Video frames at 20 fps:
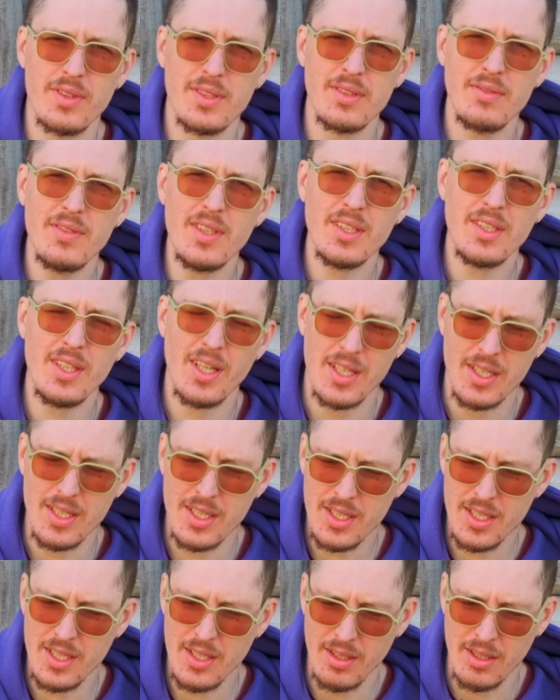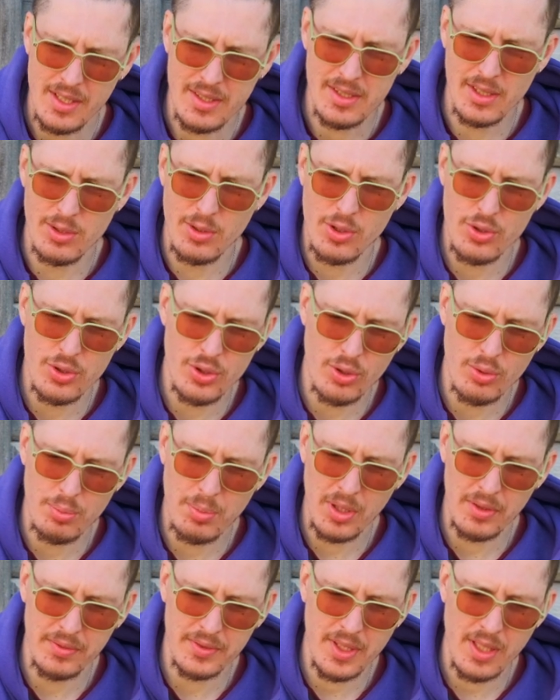света. И если дрончик
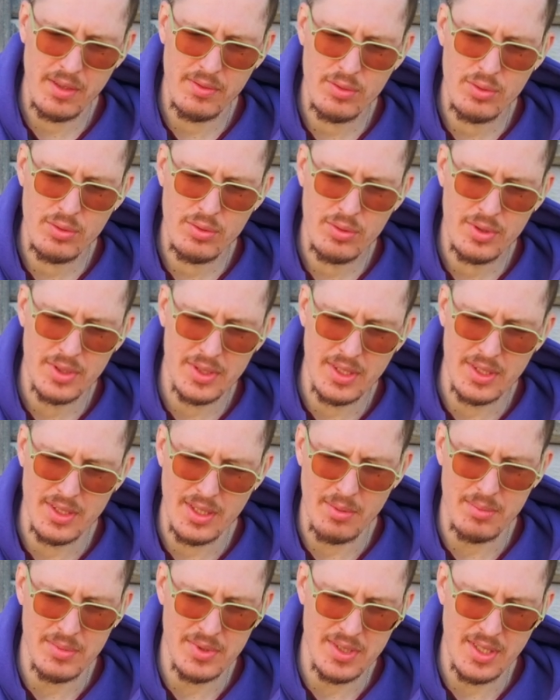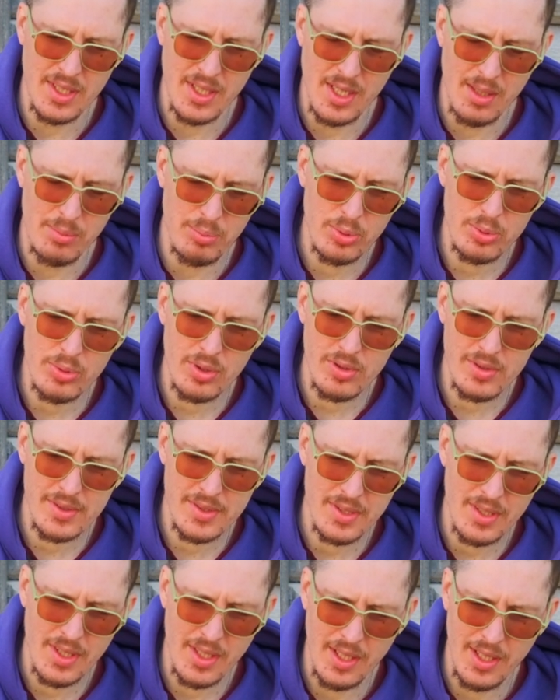упал в траву, где-то там
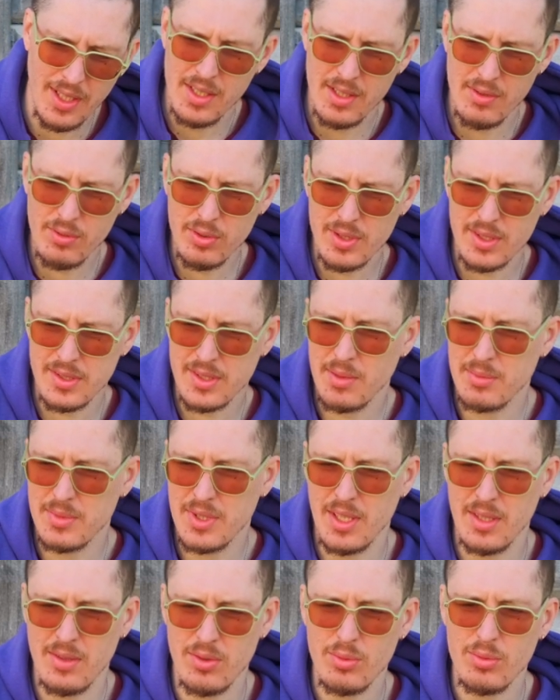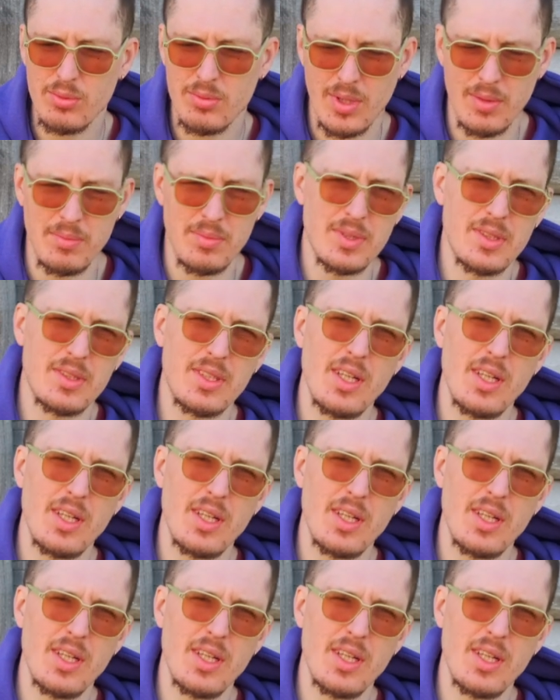запутался, его на самом деле ну, там, с